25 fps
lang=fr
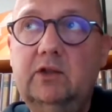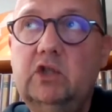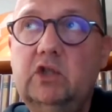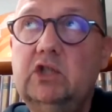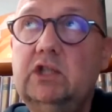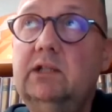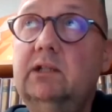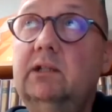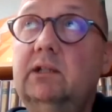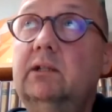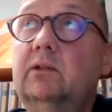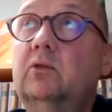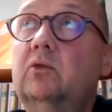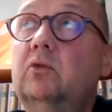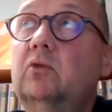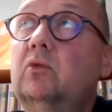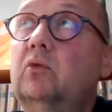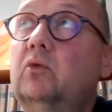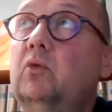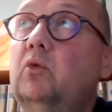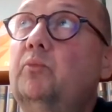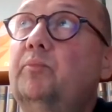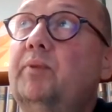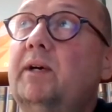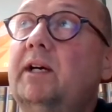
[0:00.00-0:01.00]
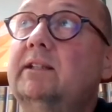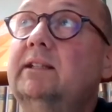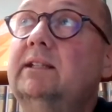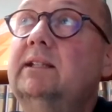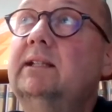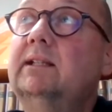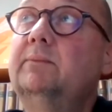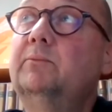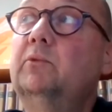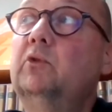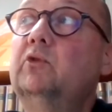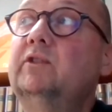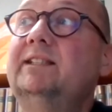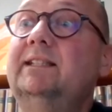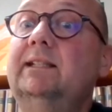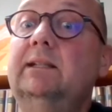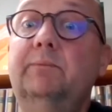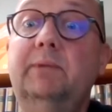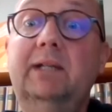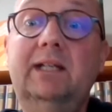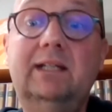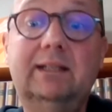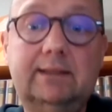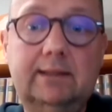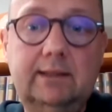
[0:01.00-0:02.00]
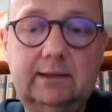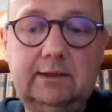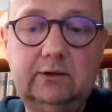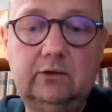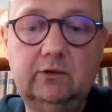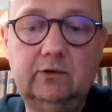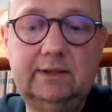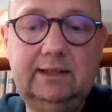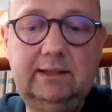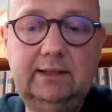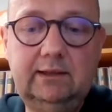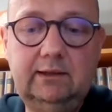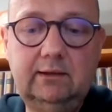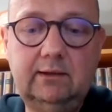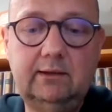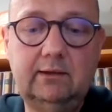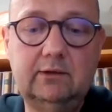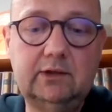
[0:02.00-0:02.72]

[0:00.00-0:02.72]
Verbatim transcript: J'ai euh, pratiquement 6500 titres.